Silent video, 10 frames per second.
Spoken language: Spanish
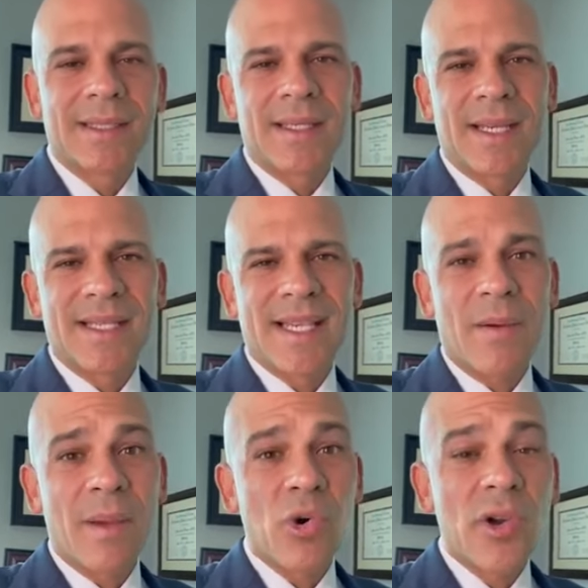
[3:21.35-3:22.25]
Eh,
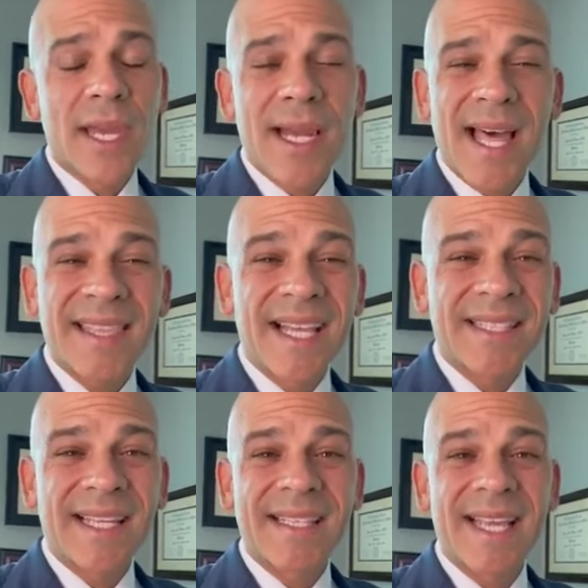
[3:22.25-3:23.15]
sabemos que la
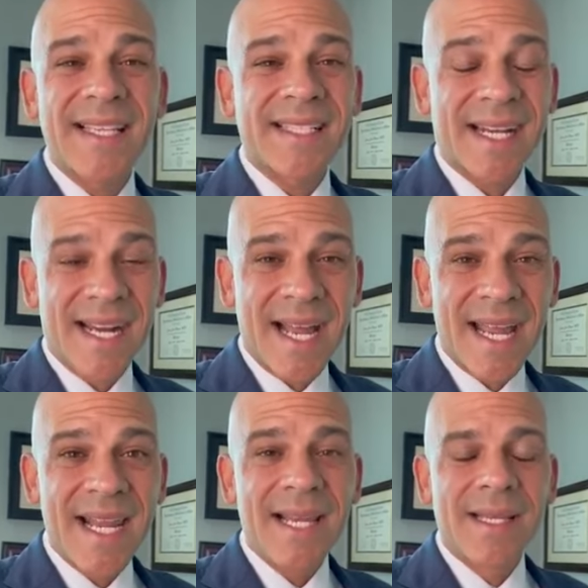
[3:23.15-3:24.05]
data de
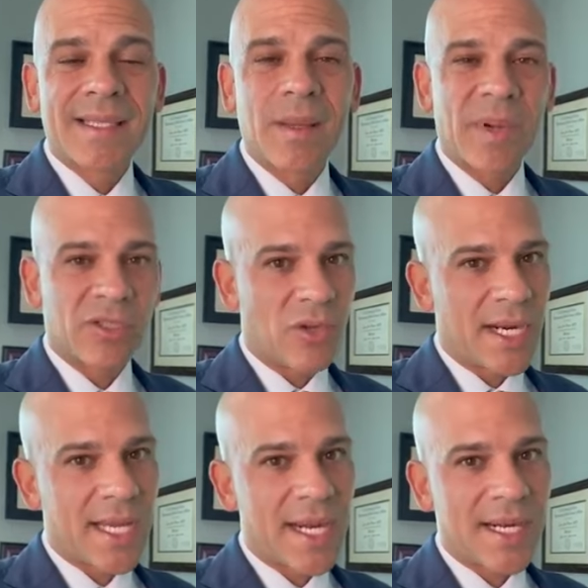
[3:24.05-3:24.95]
Israel de
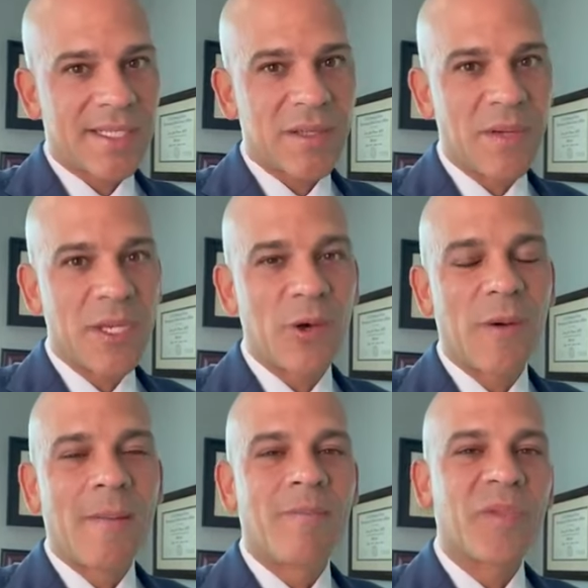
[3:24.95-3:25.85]
personas que han
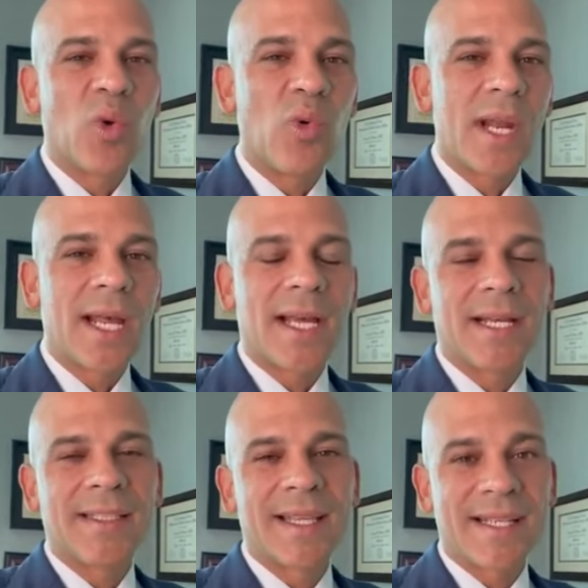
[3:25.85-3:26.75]
recibido
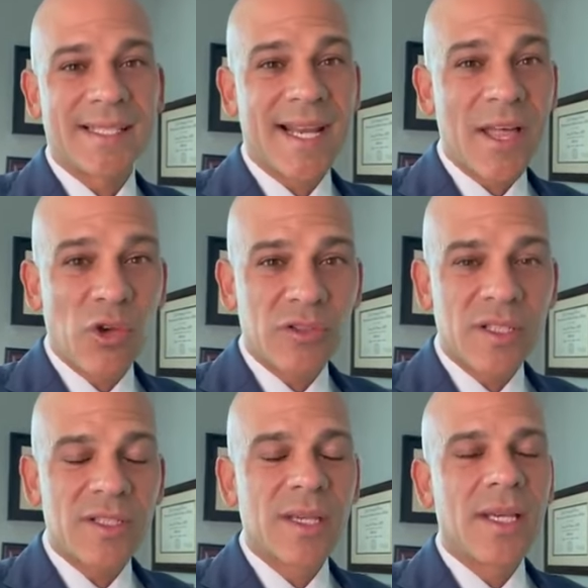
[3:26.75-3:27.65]
una tercera
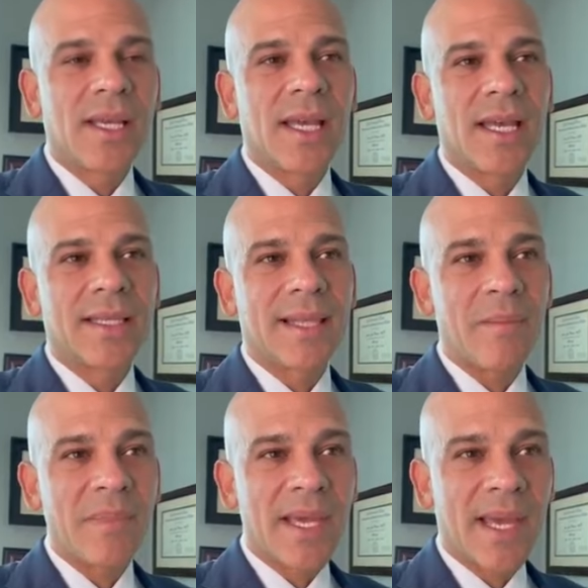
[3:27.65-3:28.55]
dosis eh,
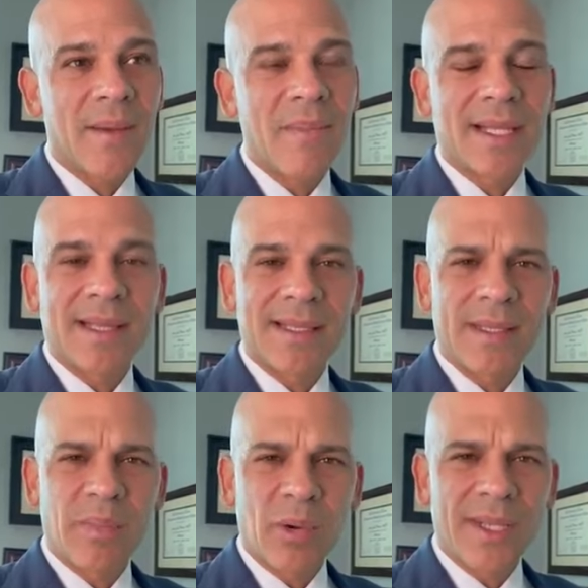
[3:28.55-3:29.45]
también es
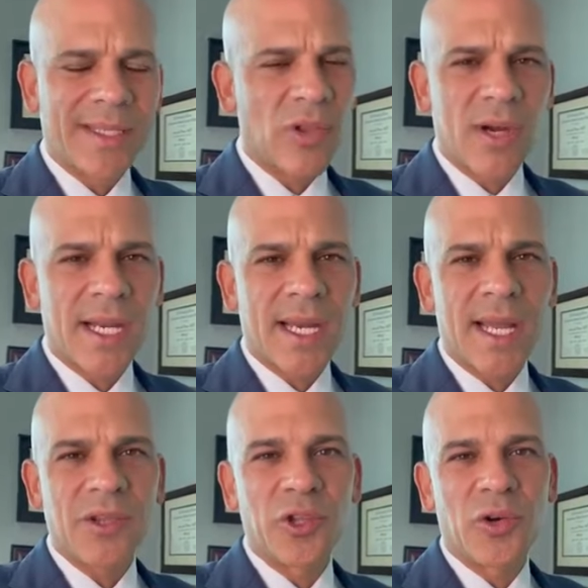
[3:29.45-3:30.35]
bastante prometedora
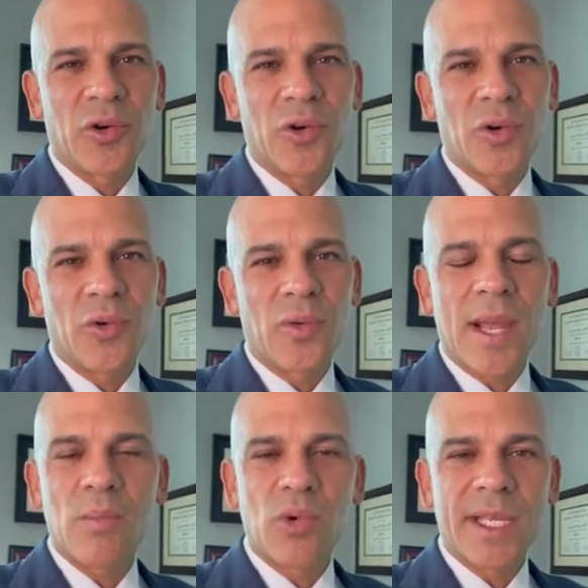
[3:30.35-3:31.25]
creando una
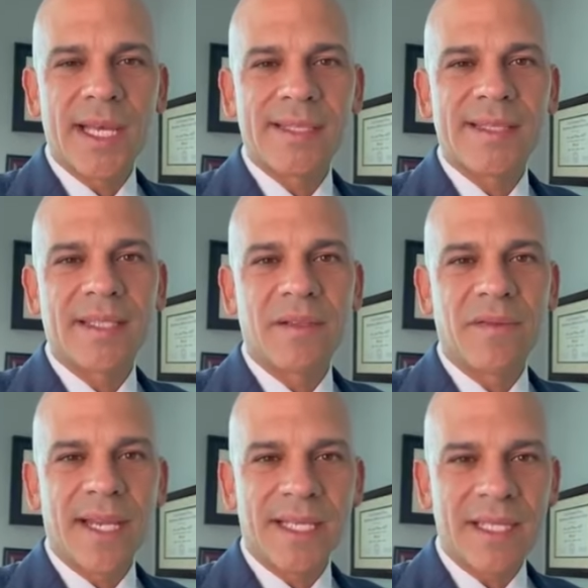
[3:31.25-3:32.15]
inmunidad
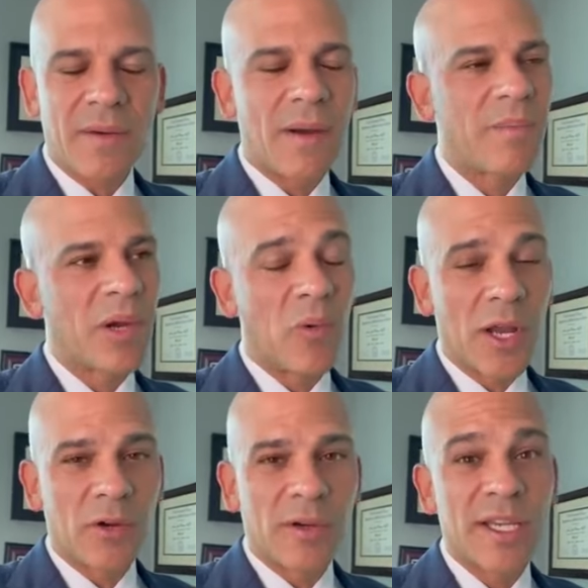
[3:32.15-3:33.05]
significativa. Pero
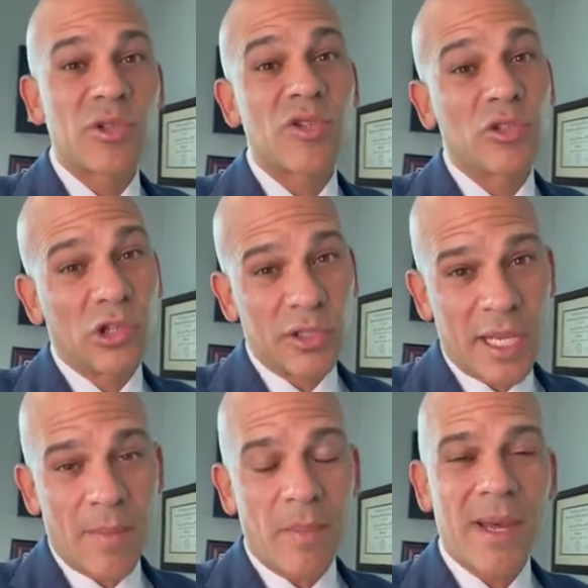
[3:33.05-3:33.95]
bueno, eso es otro
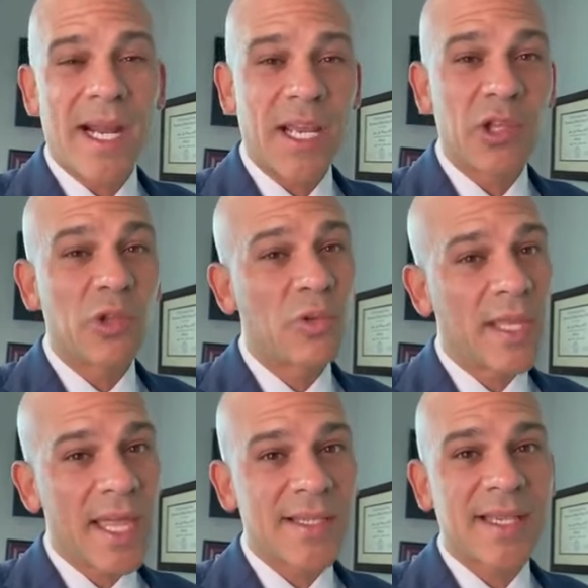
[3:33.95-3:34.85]
tema. Para aquellos de
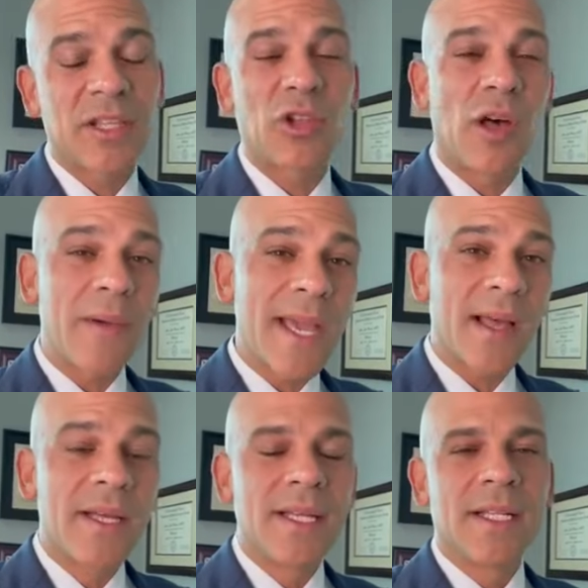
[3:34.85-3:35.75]
ustedes que
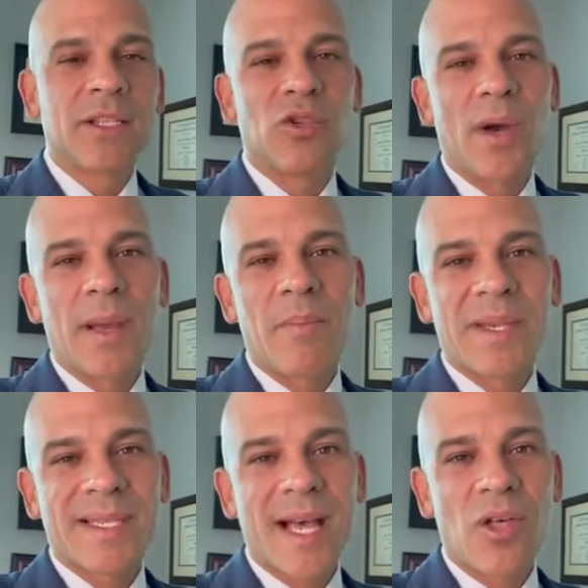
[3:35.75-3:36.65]
todavía no han
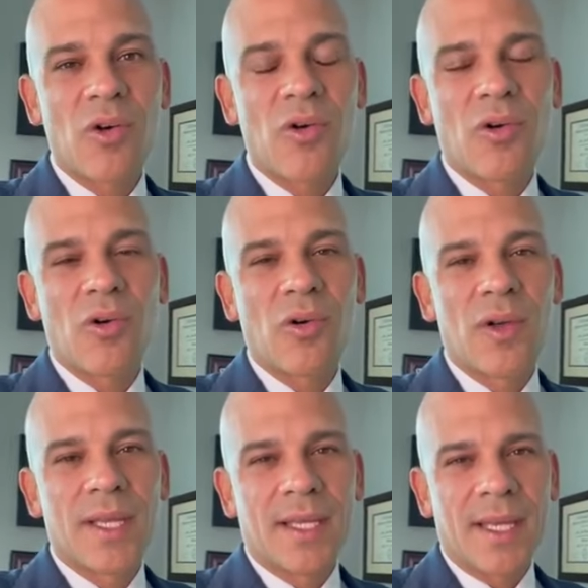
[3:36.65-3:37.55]

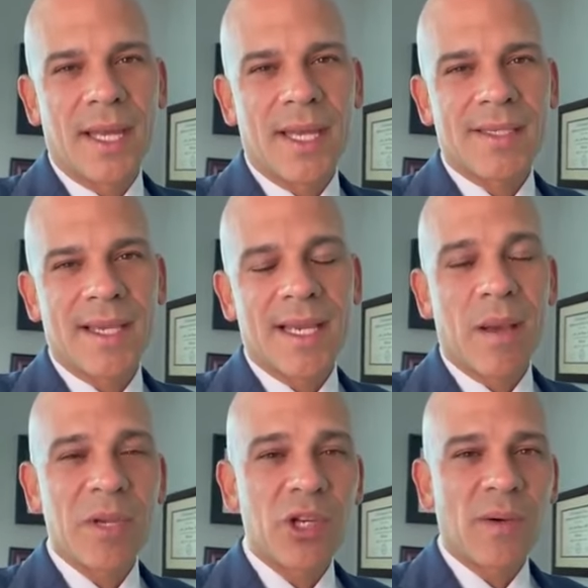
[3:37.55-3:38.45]
empezado ese
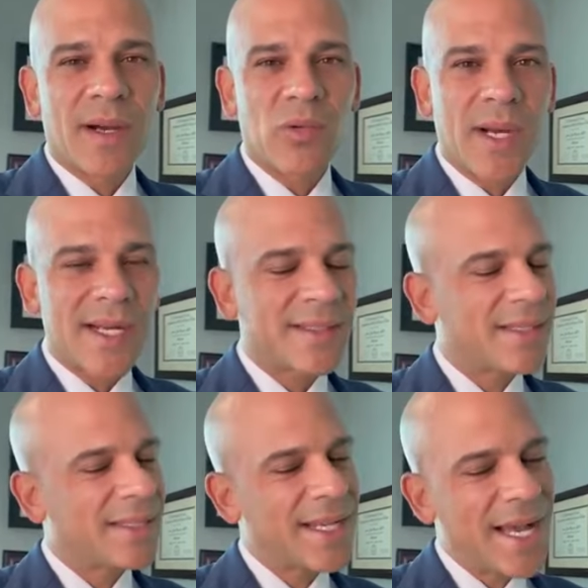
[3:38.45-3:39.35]
camino de
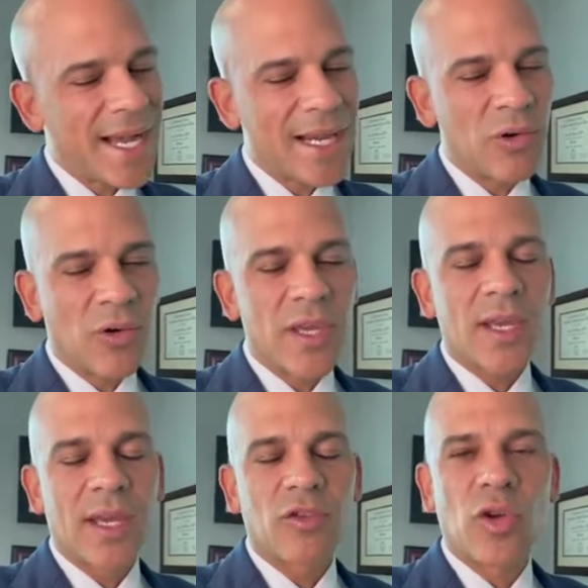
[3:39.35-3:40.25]
vacunarse, hágalo
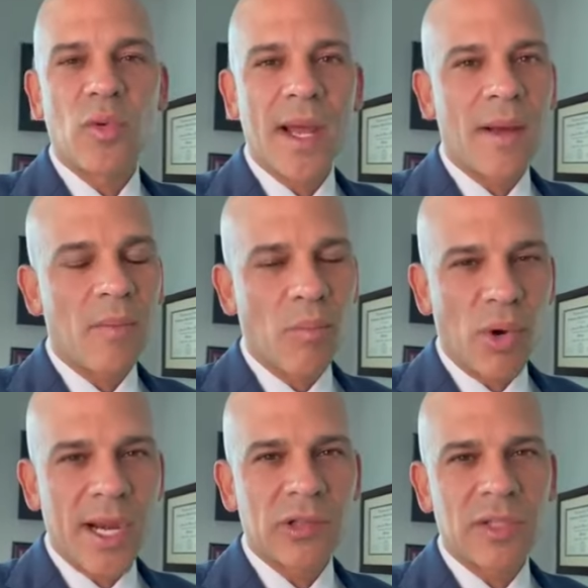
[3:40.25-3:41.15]
hoy. Esto es una
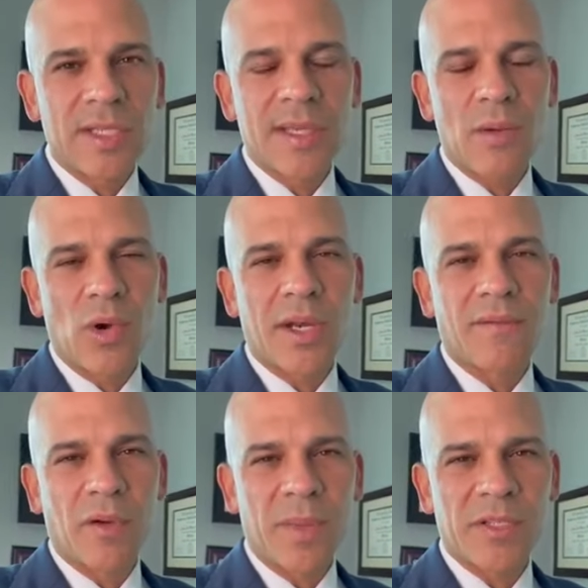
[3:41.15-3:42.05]
buena noticia y buena
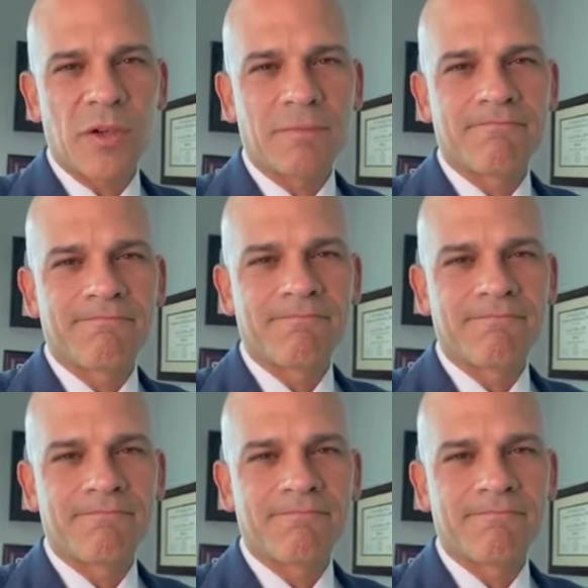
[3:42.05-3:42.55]
información.